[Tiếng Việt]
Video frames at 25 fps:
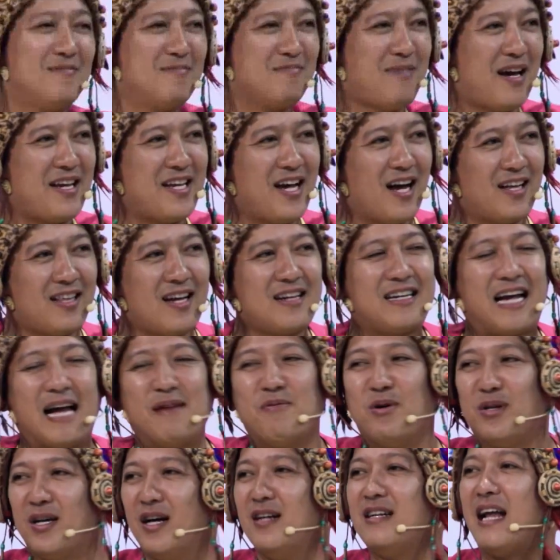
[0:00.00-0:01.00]
Bây giờ tất
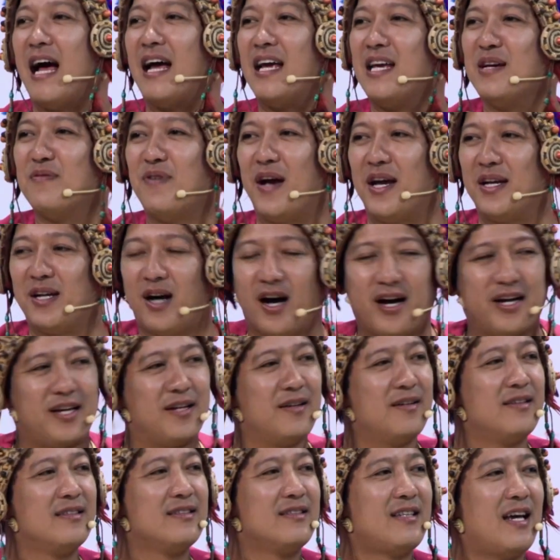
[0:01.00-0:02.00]
cả mọi thứ đã yên vị
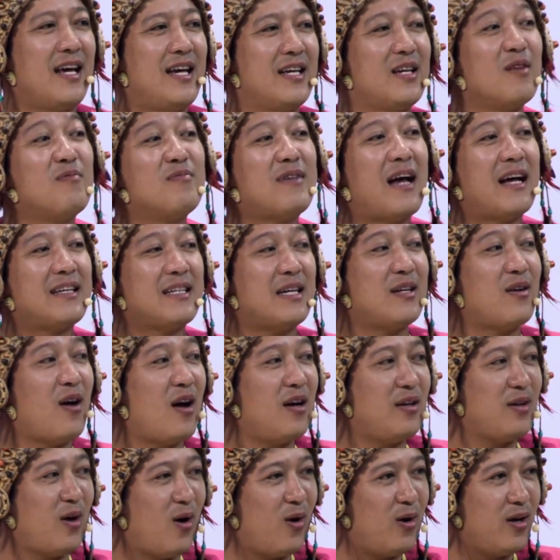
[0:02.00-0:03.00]
rồi Thì chúng ta sẽ
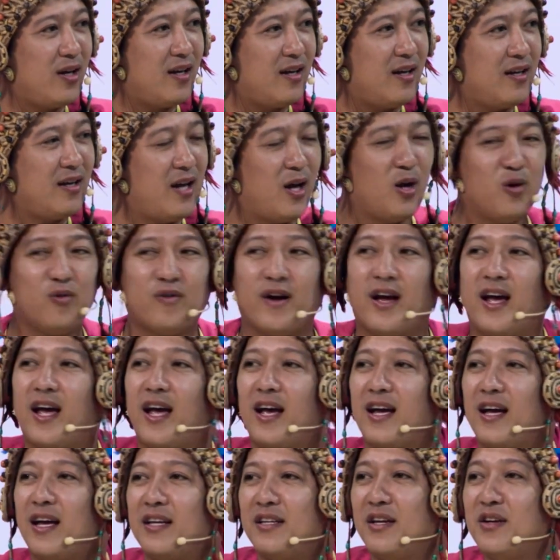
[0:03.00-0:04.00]
nói đôi điều
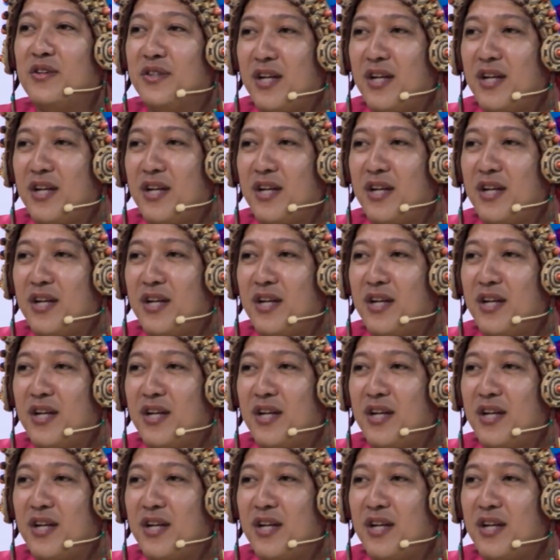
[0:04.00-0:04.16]
về chương